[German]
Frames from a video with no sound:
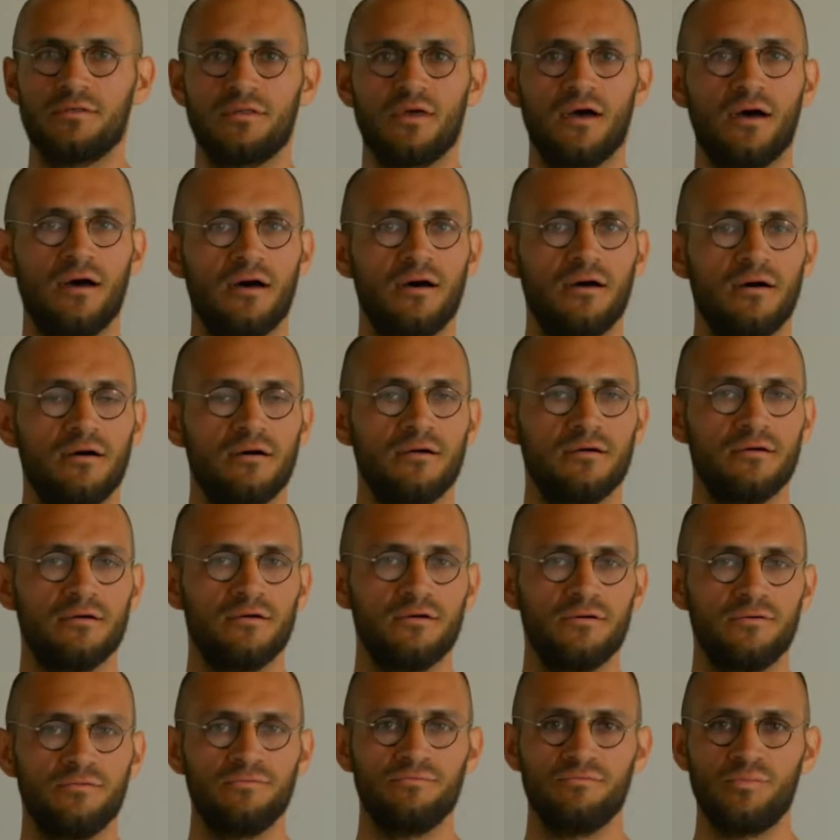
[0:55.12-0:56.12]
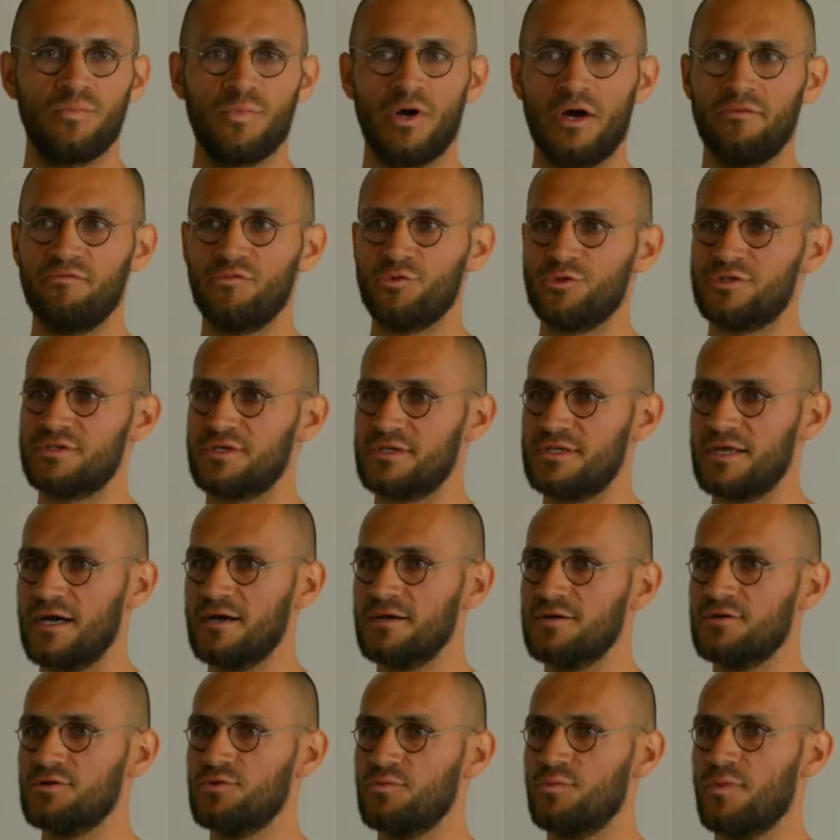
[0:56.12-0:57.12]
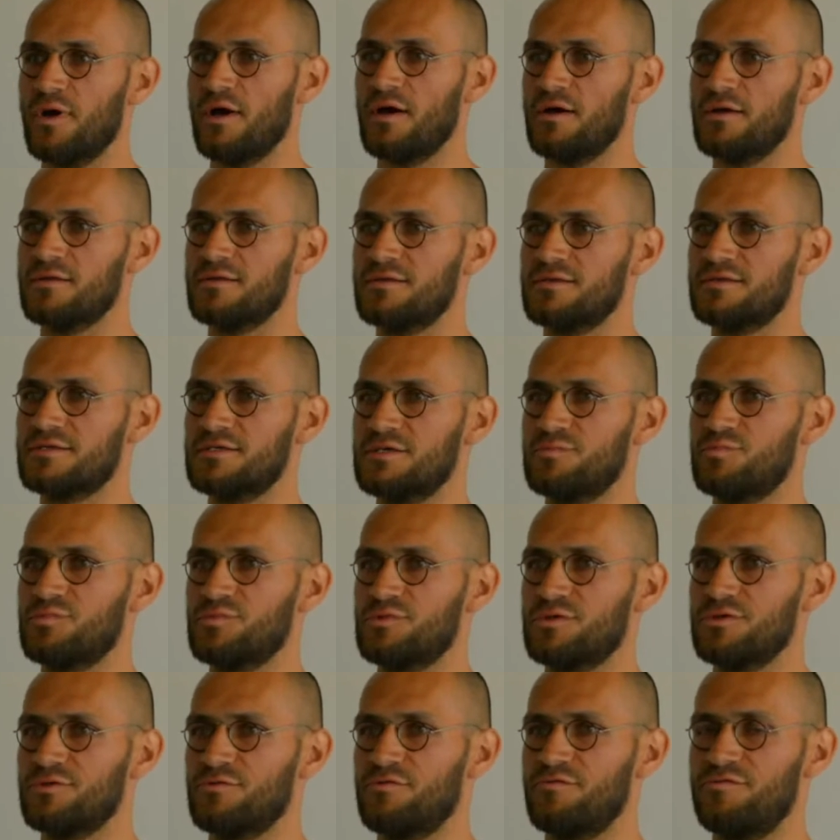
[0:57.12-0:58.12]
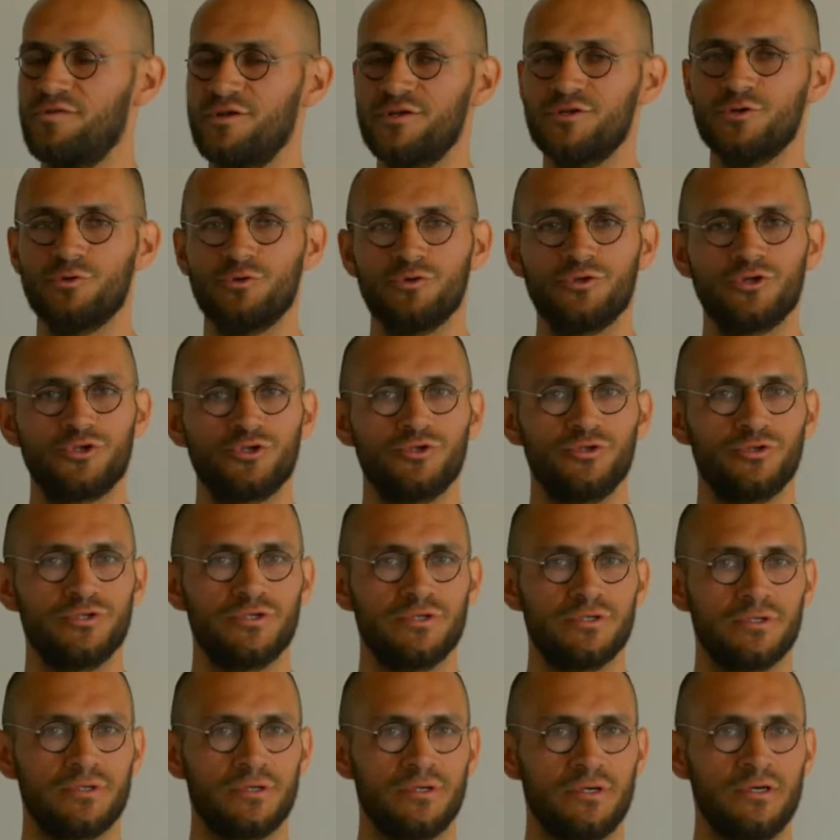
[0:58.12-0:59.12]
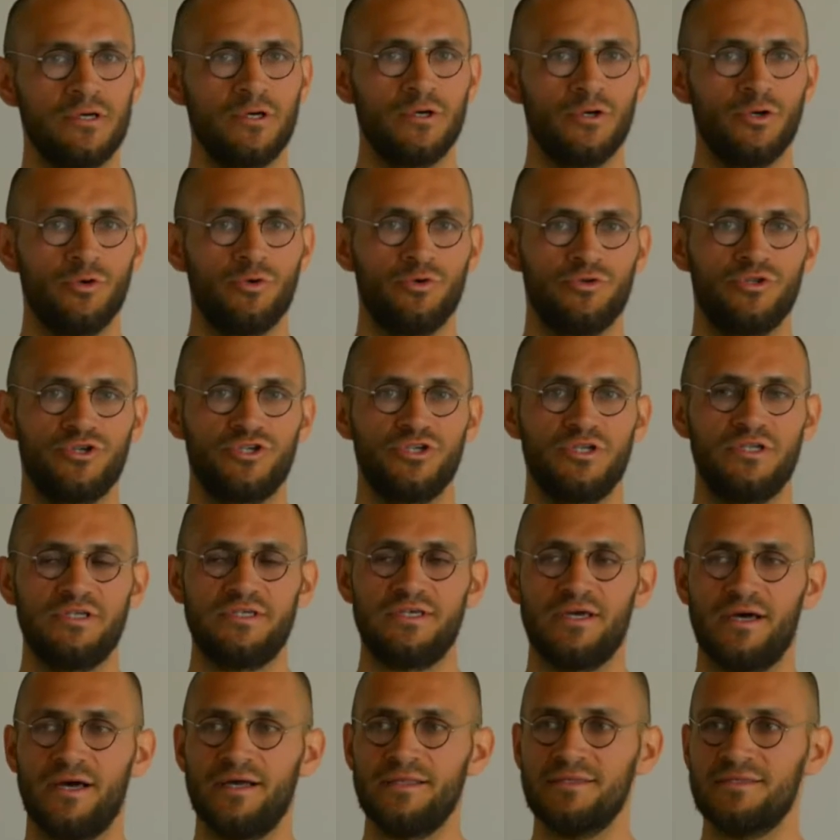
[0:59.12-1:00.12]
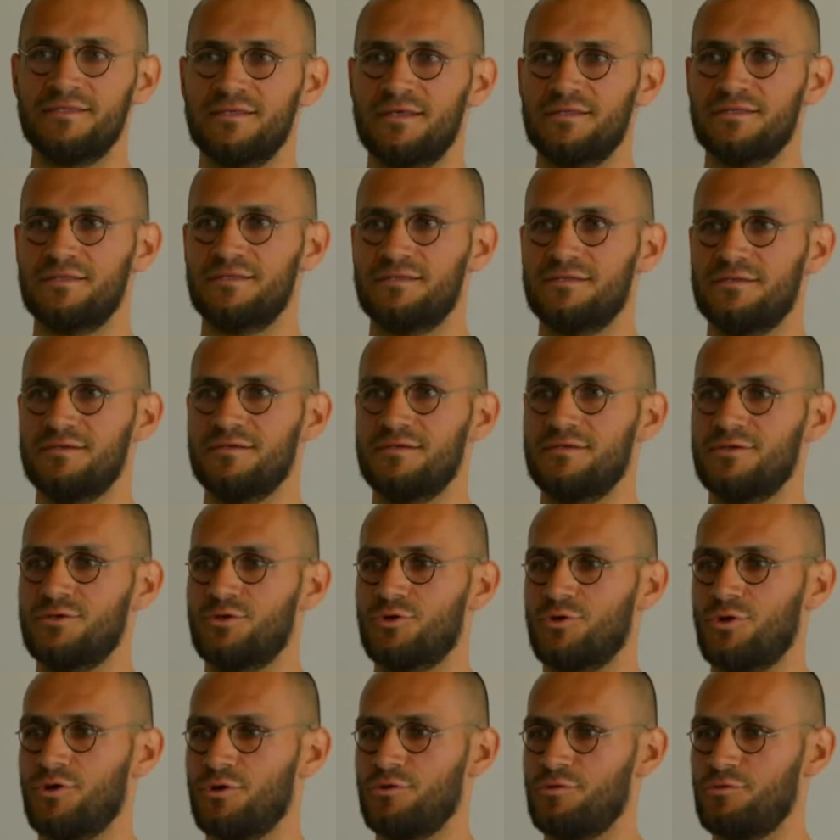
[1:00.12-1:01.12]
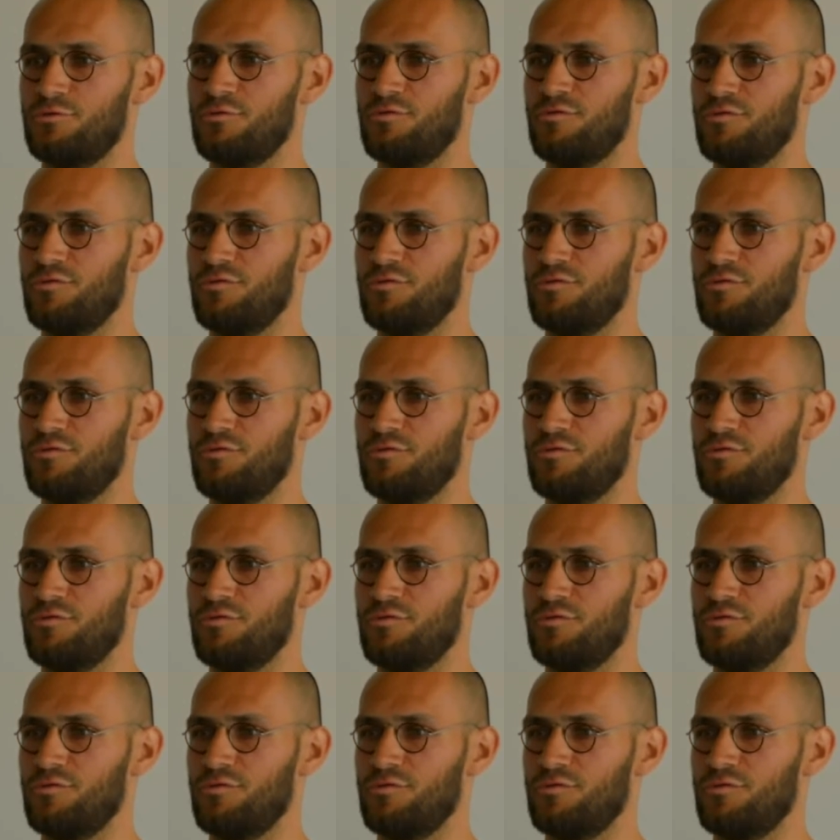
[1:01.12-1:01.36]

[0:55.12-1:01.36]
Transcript: Da ähm, haben wir uns Gedanken gemacht. Es gibt äh, viele unterschiedliche, unterschiedliche Ansätze, die können